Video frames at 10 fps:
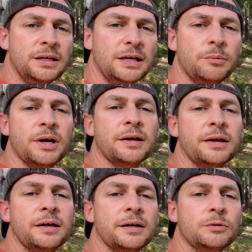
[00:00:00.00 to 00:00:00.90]
Eh
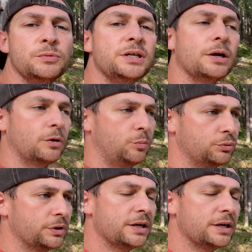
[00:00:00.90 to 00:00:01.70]
ben oui, alors pour y